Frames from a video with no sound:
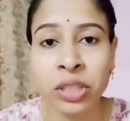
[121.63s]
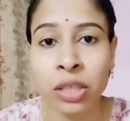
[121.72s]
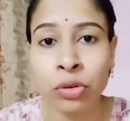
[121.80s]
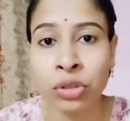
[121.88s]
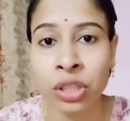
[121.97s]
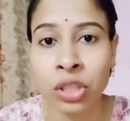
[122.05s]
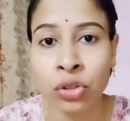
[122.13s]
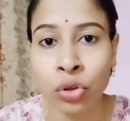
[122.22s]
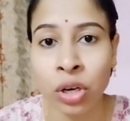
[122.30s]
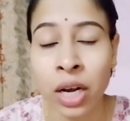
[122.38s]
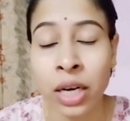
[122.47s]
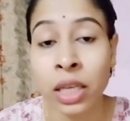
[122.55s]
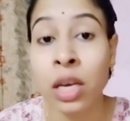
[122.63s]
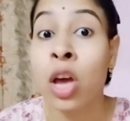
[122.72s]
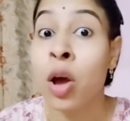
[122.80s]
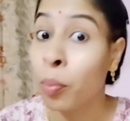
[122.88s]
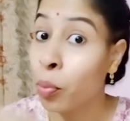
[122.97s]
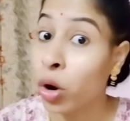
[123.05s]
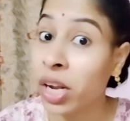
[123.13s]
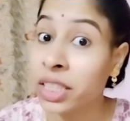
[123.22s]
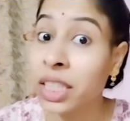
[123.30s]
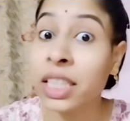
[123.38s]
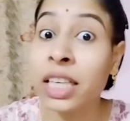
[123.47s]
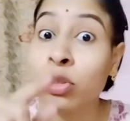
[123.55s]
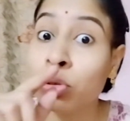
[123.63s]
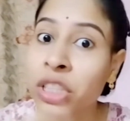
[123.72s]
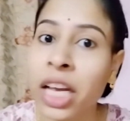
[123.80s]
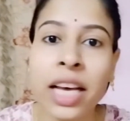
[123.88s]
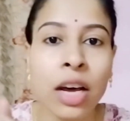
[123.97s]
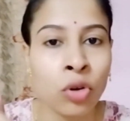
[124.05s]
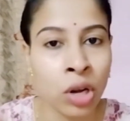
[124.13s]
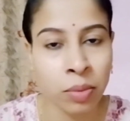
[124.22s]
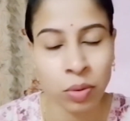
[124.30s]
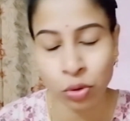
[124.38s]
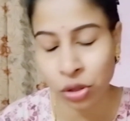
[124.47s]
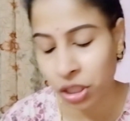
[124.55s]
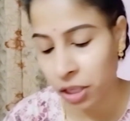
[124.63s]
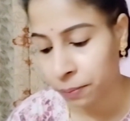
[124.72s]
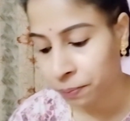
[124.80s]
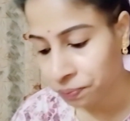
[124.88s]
বিচার করতে যাওয়ার দরকার নেই বলেছে যেহেতু সেই কারণে আমি বলছি